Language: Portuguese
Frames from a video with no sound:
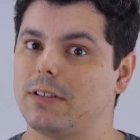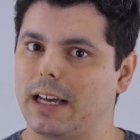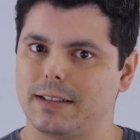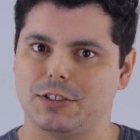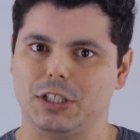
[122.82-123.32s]
da
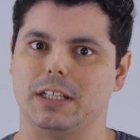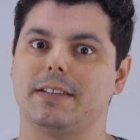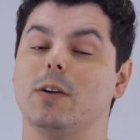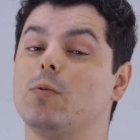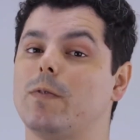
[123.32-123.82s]
tinta
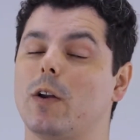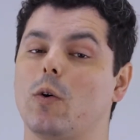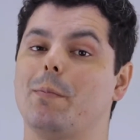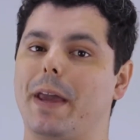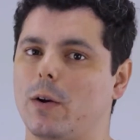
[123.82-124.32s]
tem um
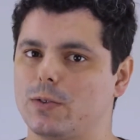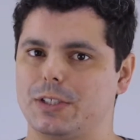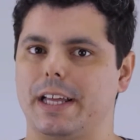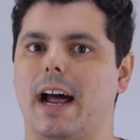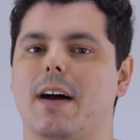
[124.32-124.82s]
valor bem
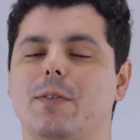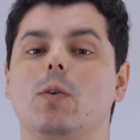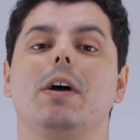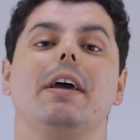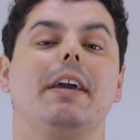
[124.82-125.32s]

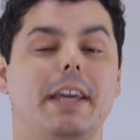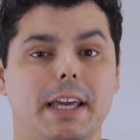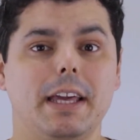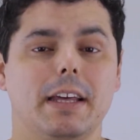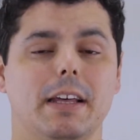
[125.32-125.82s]
considerável
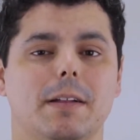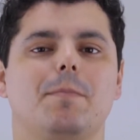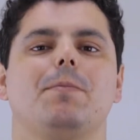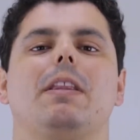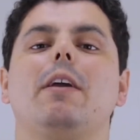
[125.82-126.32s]
e
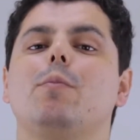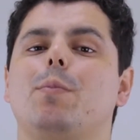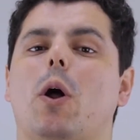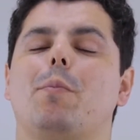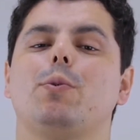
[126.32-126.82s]
tem o
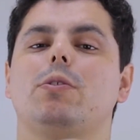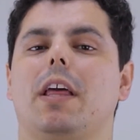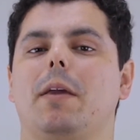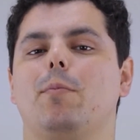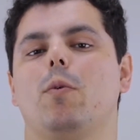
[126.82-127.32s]
próprio
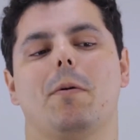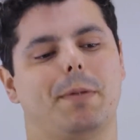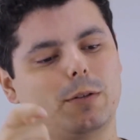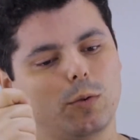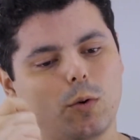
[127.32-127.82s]
tempo
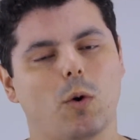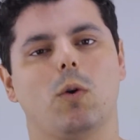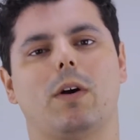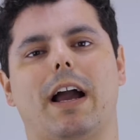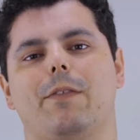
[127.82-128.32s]
para tu
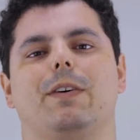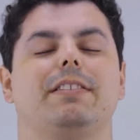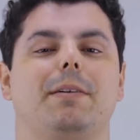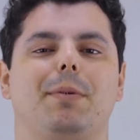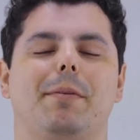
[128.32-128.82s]
colocar e
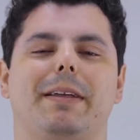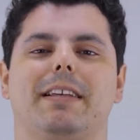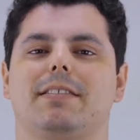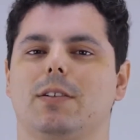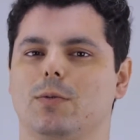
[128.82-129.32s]
fazer a
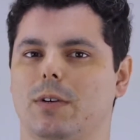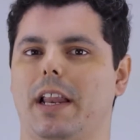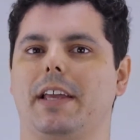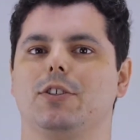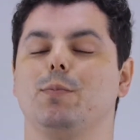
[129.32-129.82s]
pigmentação no
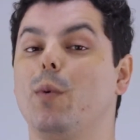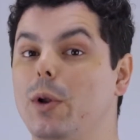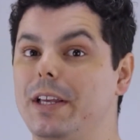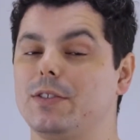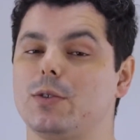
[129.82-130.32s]
cliente.
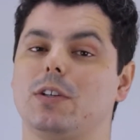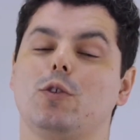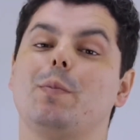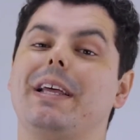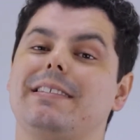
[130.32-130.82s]
Por isso que
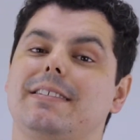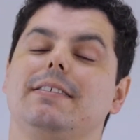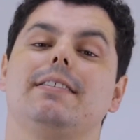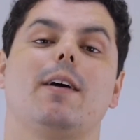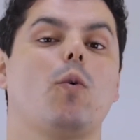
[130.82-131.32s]
tu
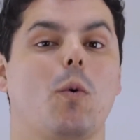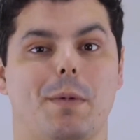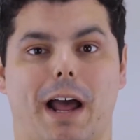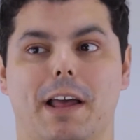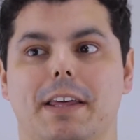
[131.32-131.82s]
precisa cobrar.